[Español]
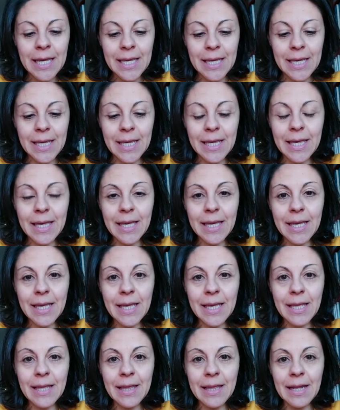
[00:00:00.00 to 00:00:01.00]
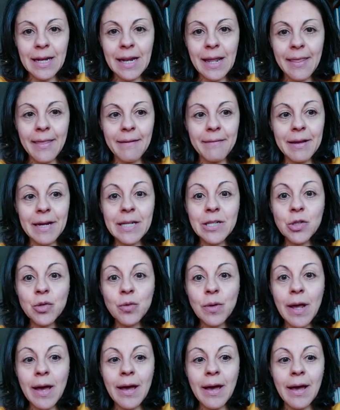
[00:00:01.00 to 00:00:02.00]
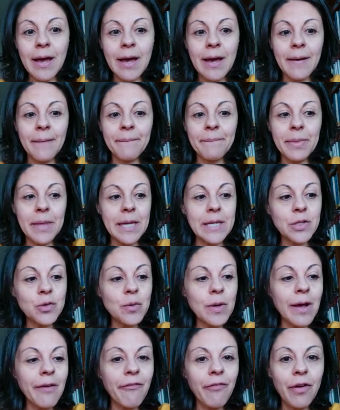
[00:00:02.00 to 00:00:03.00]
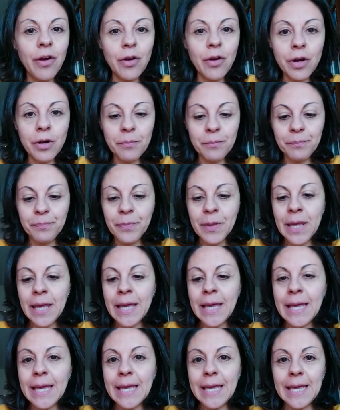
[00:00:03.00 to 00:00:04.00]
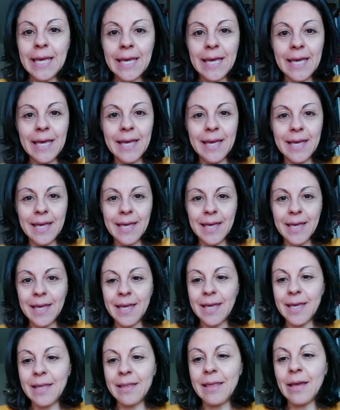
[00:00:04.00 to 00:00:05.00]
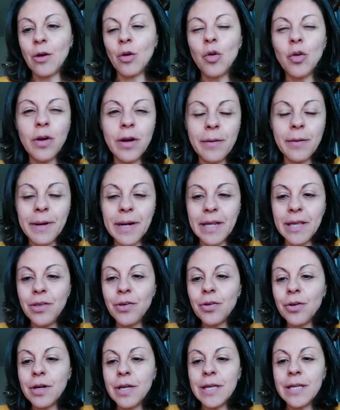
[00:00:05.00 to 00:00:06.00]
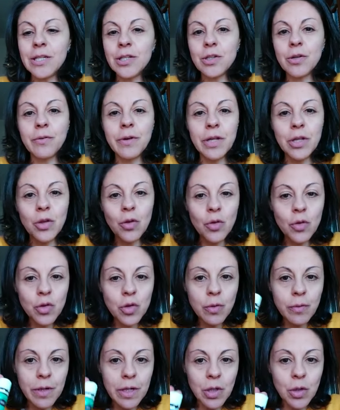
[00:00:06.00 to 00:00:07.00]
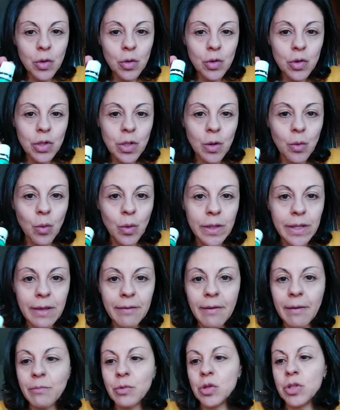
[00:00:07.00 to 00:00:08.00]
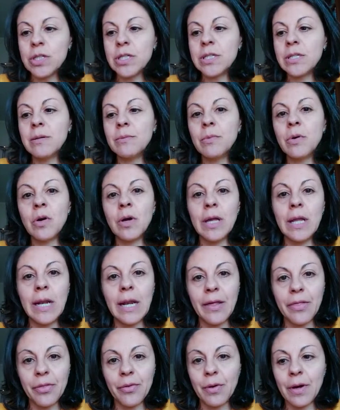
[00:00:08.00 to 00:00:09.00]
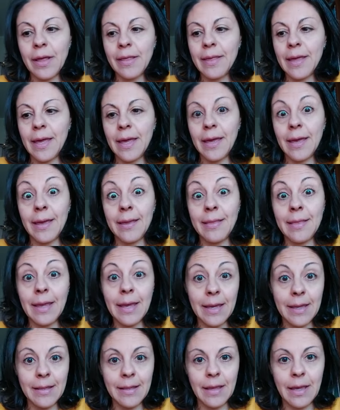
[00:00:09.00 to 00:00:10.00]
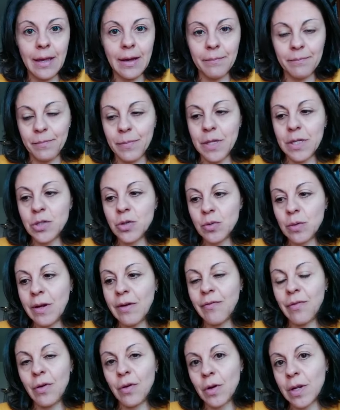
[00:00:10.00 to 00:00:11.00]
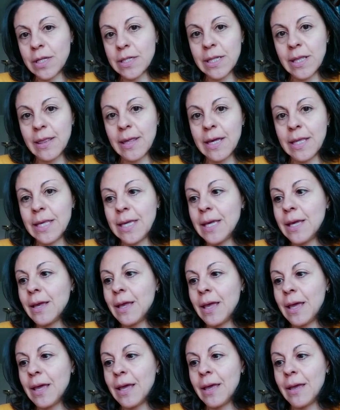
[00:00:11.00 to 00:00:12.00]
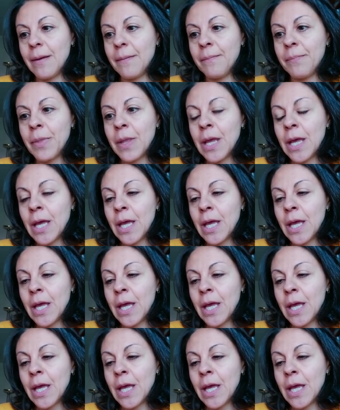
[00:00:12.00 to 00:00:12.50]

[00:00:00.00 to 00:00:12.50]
y la davana es una, es una flor que de color amarillo y sobre todo, sobre todo se cultiva muchísimo en la zona de, India. Es una flor que se da allí que